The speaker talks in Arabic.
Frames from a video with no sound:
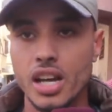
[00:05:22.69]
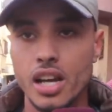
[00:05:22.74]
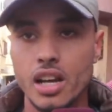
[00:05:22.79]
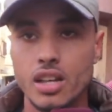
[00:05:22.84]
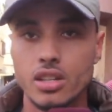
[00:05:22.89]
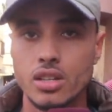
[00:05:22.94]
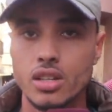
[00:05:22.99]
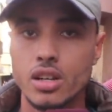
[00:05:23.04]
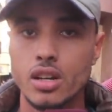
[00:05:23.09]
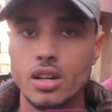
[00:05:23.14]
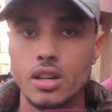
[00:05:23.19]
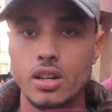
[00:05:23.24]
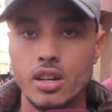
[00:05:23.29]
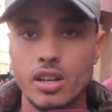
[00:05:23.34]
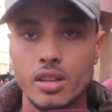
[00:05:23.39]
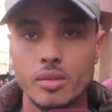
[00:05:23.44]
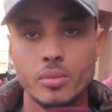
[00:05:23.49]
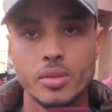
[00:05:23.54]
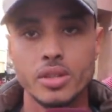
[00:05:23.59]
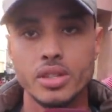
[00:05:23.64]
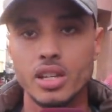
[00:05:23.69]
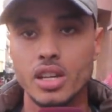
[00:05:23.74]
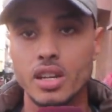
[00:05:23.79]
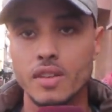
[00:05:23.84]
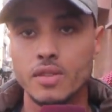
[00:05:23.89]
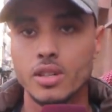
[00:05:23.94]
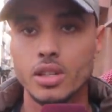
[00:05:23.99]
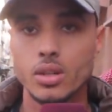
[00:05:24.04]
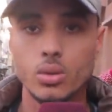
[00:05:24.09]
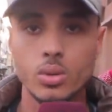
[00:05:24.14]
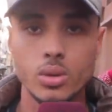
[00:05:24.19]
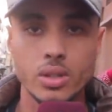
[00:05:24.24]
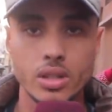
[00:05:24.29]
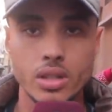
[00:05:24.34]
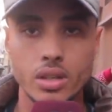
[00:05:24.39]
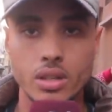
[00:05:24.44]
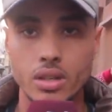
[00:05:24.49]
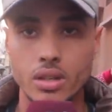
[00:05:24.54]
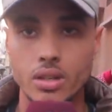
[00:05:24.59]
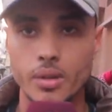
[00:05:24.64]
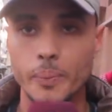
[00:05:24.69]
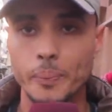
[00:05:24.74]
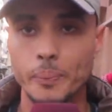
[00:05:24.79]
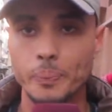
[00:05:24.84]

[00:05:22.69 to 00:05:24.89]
حاجه من الطرف ديال الولد ديالو